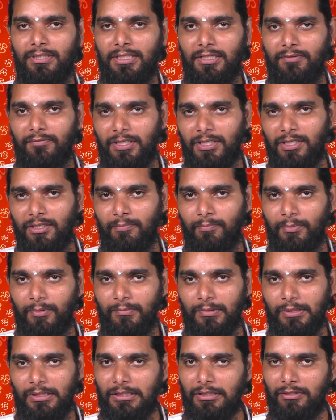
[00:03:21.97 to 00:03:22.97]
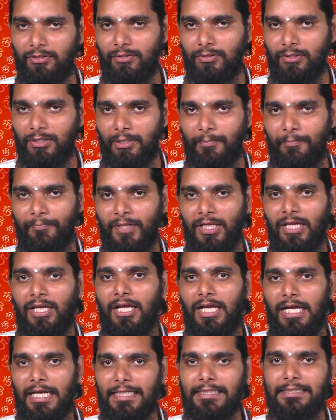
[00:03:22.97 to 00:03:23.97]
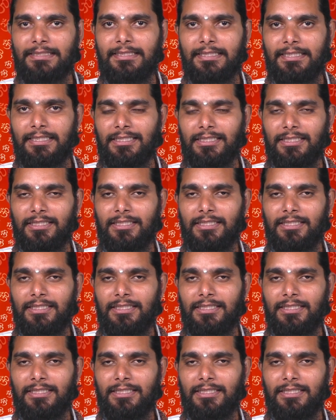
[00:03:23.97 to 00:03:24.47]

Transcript: నిర్వికల్పము అని అంటున్నాం అయితే